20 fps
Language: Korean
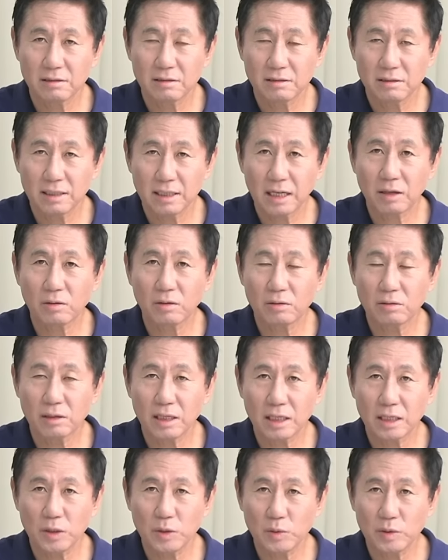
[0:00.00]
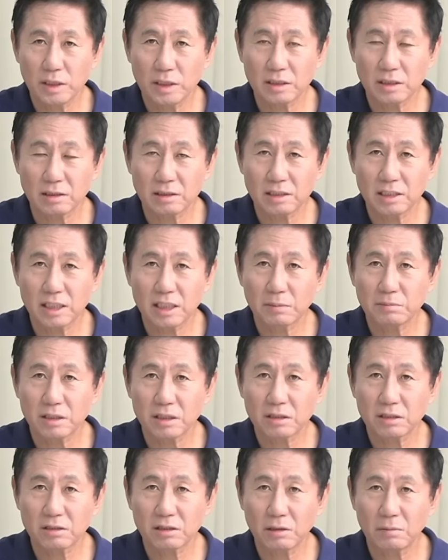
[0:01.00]
대권 가기 위해서는 제3자
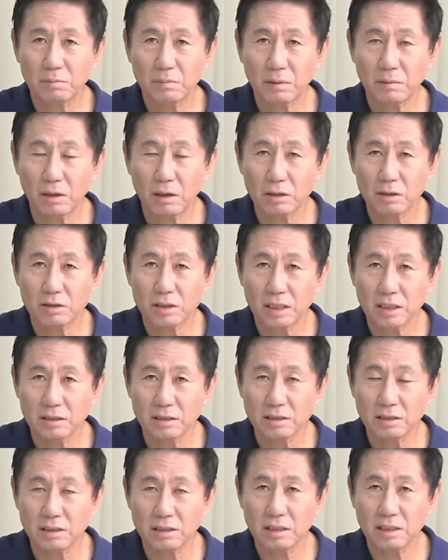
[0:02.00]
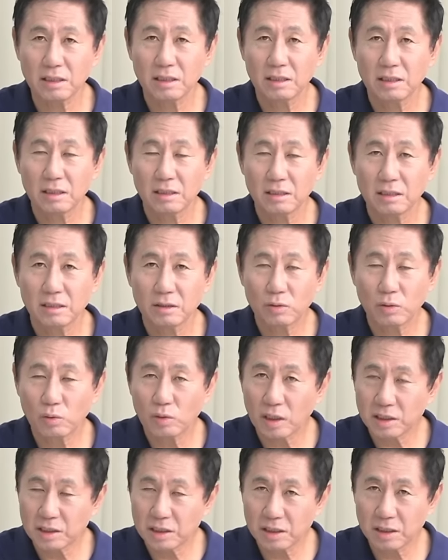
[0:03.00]
특검법 어떻게 하든지
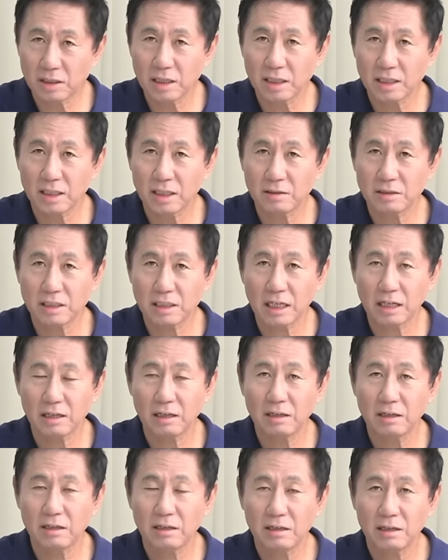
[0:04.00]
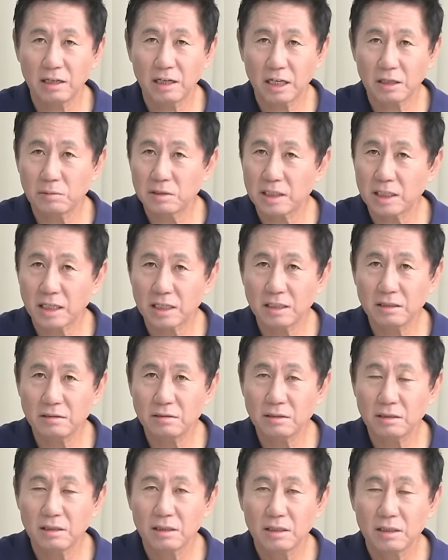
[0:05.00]
통과시켜야 되지 않습니까? 않으면 자기는
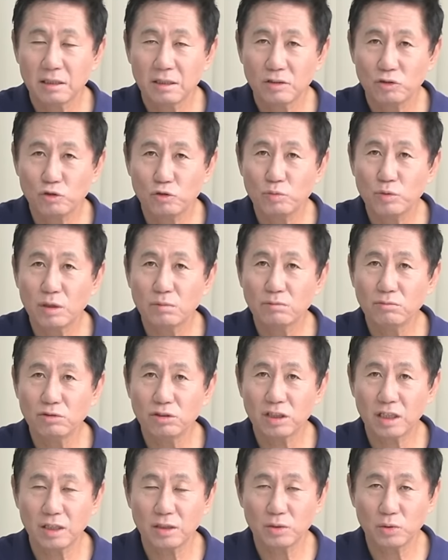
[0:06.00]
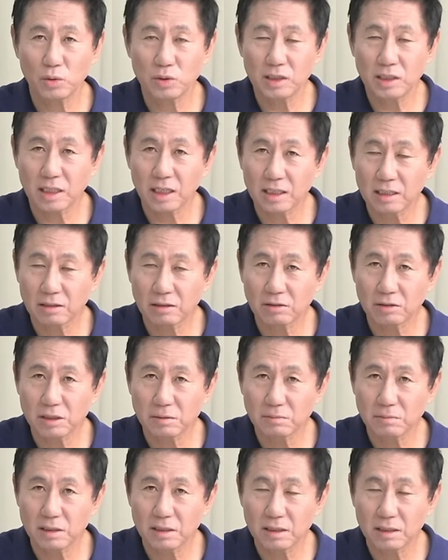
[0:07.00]
유명무실한 존재가 될
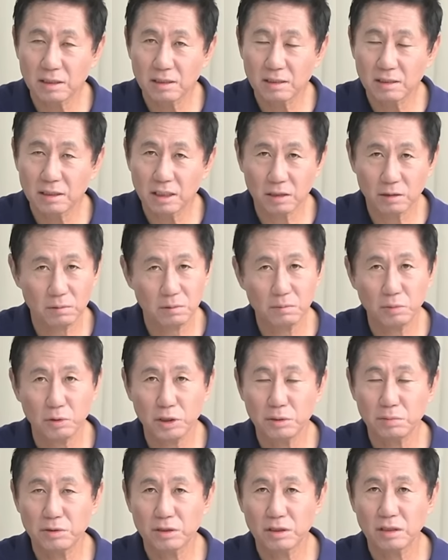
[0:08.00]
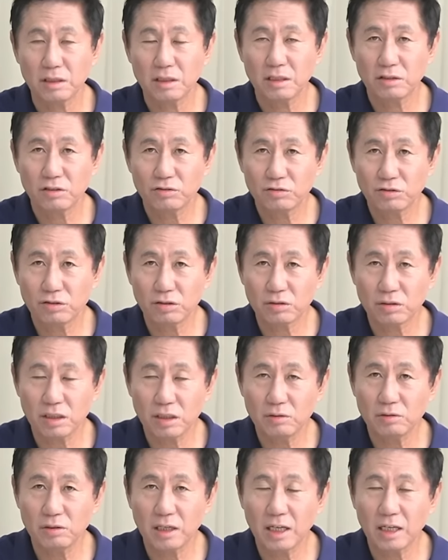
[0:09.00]
것입니다. 여러분 보십시오. 추석
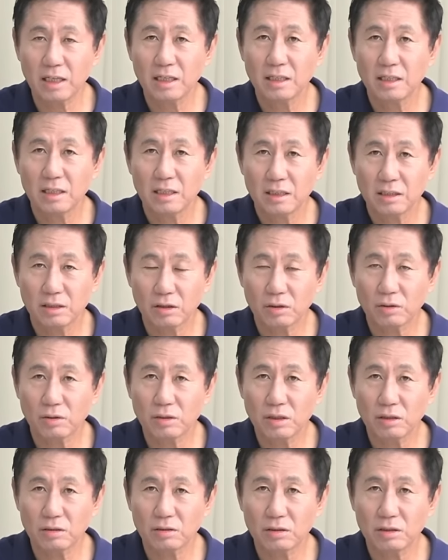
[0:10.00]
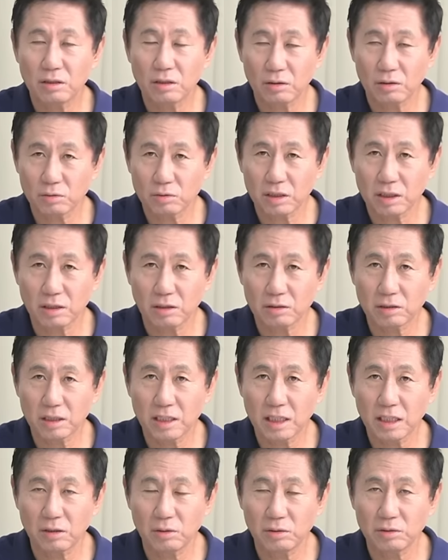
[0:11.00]
이후에 여론이 어, 여론조사가 어떻게
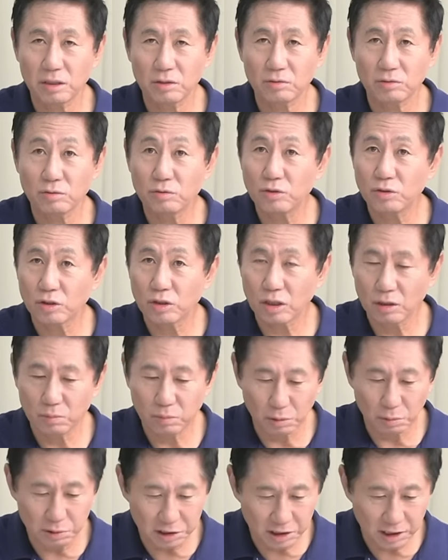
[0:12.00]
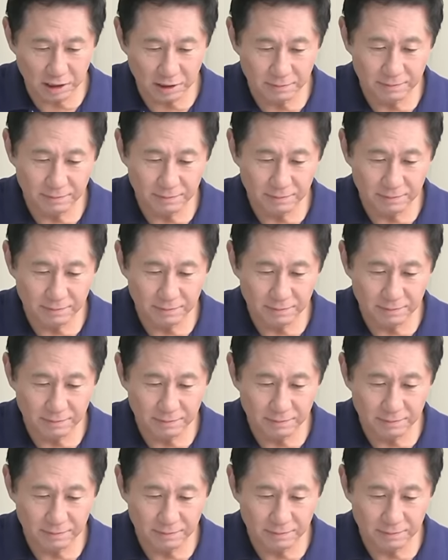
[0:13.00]
나오는지 눈여겨 봅시다.